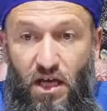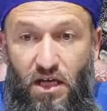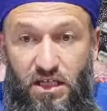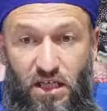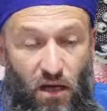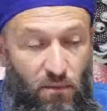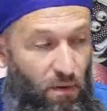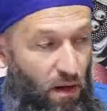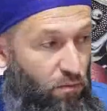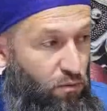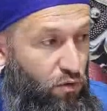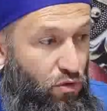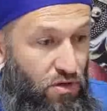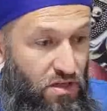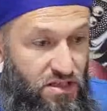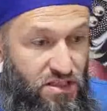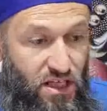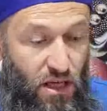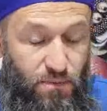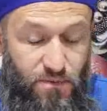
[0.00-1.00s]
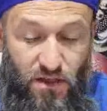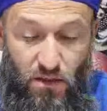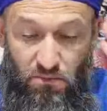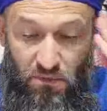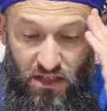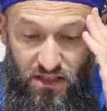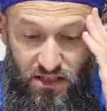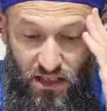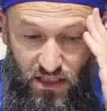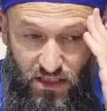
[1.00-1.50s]
Ya ben bunu nasıl yapsam,
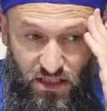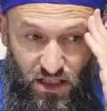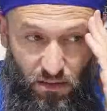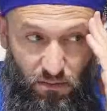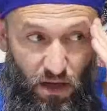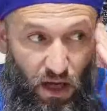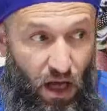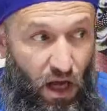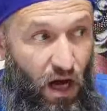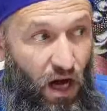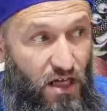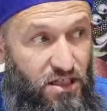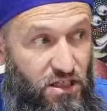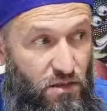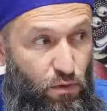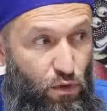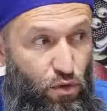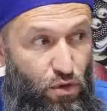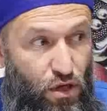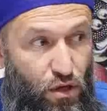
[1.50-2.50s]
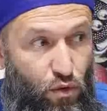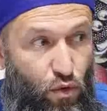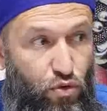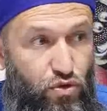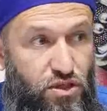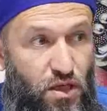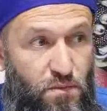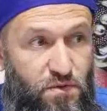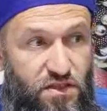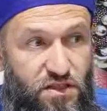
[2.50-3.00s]
nasıl etsem, acaba oraya
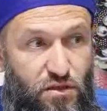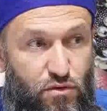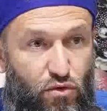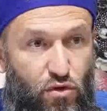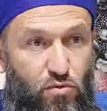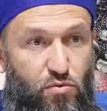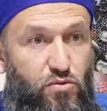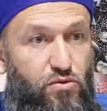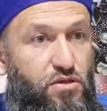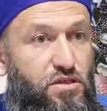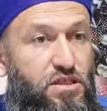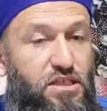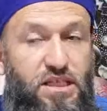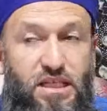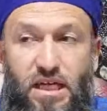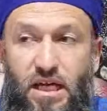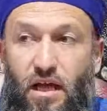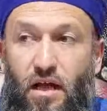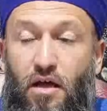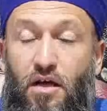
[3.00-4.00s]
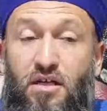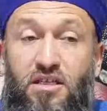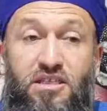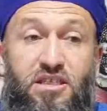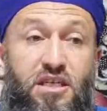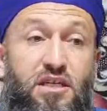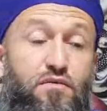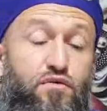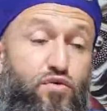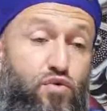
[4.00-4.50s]
koysam sıkıntı olur mu? Niye?
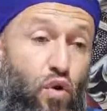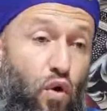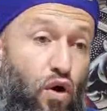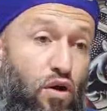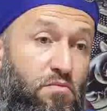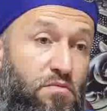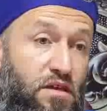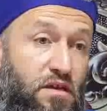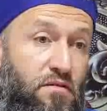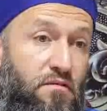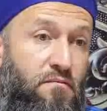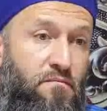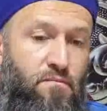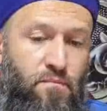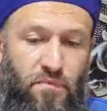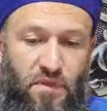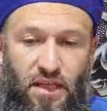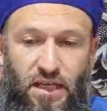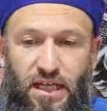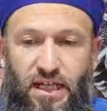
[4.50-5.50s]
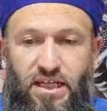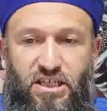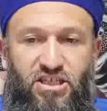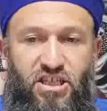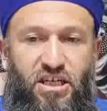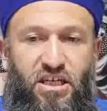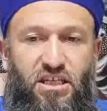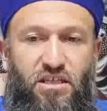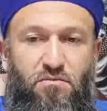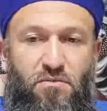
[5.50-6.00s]
Sırf sormayayım. İlk işe
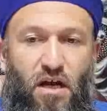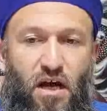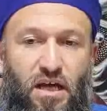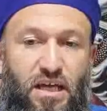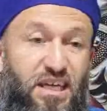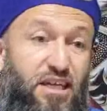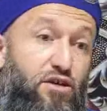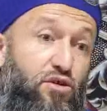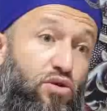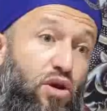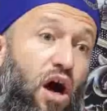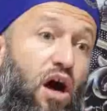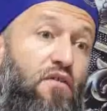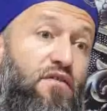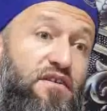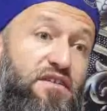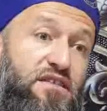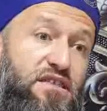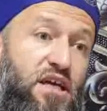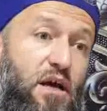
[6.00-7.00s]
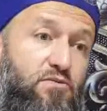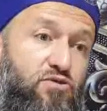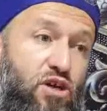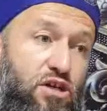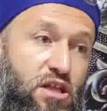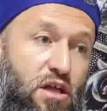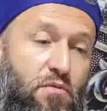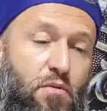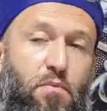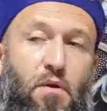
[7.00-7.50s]
ya ilk günü havasını
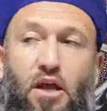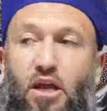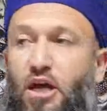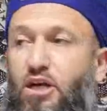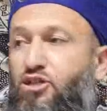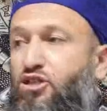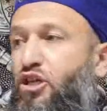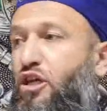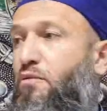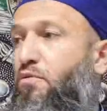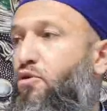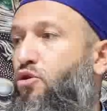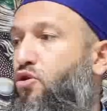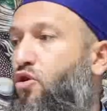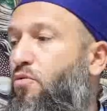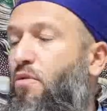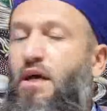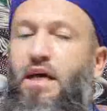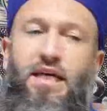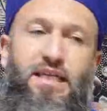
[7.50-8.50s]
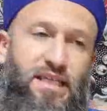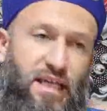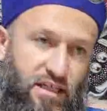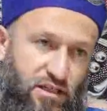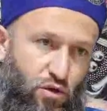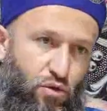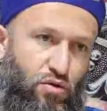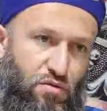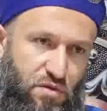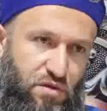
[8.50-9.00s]
yapacak tabii. Ben her şeyi biliyorum.
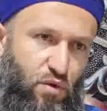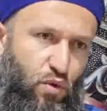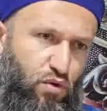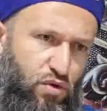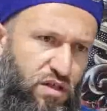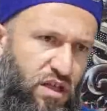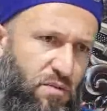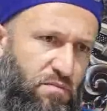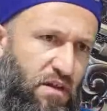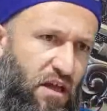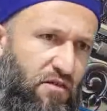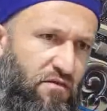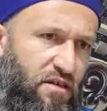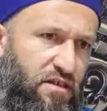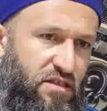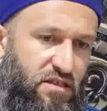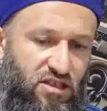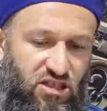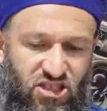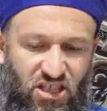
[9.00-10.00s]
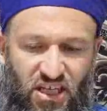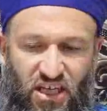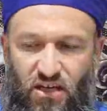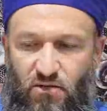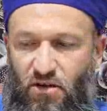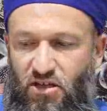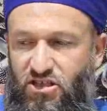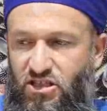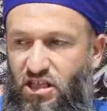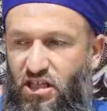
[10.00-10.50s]
Gerçi o tripler vardı İşe yeni
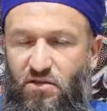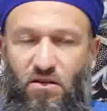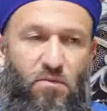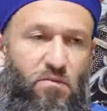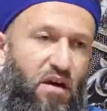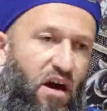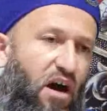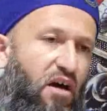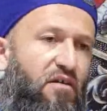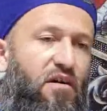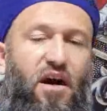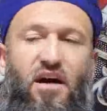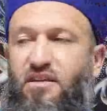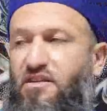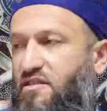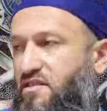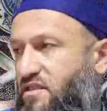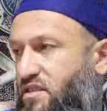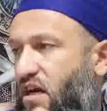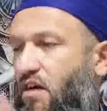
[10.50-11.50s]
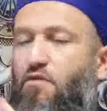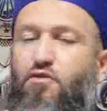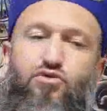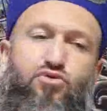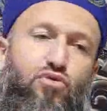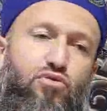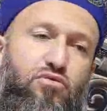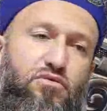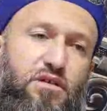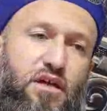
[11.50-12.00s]
başlanandan bir artistik
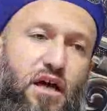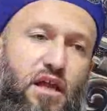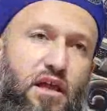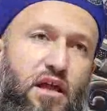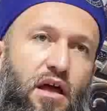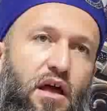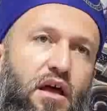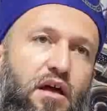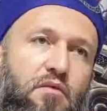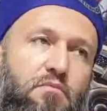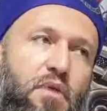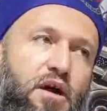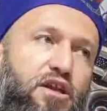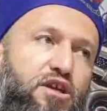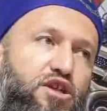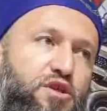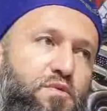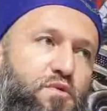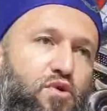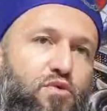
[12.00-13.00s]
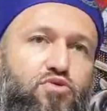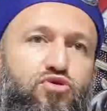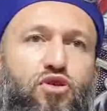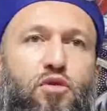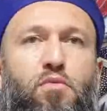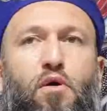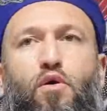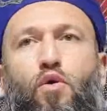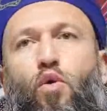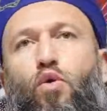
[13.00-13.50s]
havası olur yani. Ben iş biliyorum
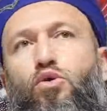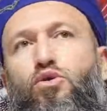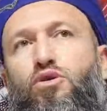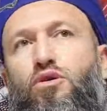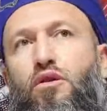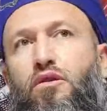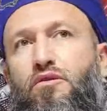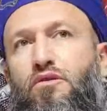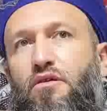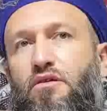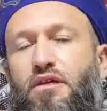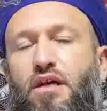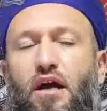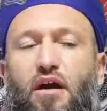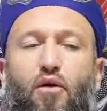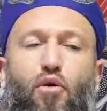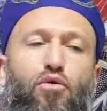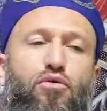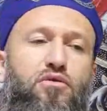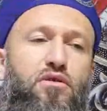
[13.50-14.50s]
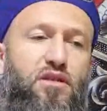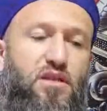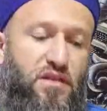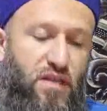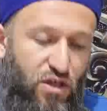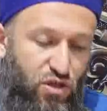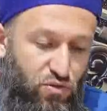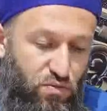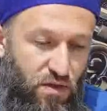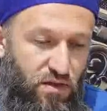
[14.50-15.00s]
işte ben 10 yıllık ya 10 yıllık
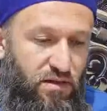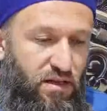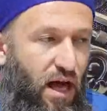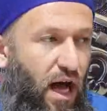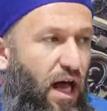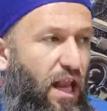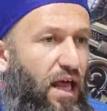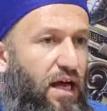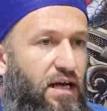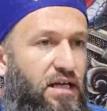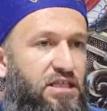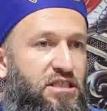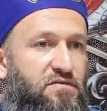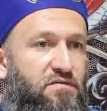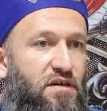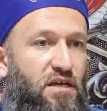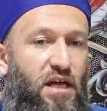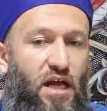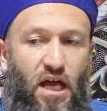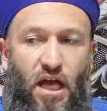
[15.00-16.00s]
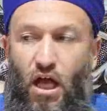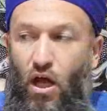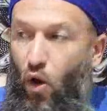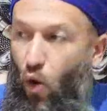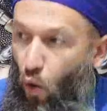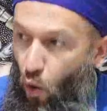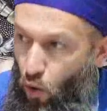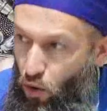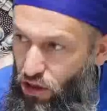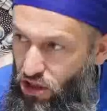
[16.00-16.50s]
tecrübe ne alakası var?
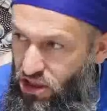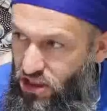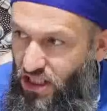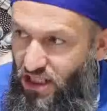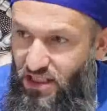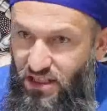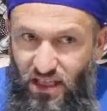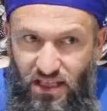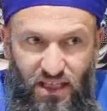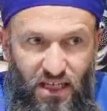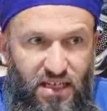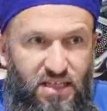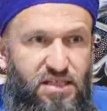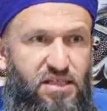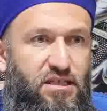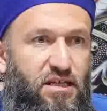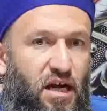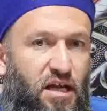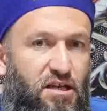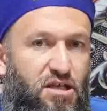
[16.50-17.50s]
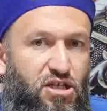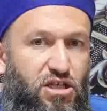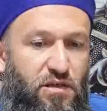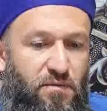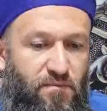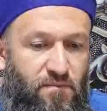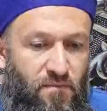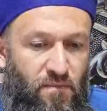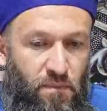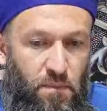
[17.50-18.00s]
O iş yerinde yenisin kardeşim.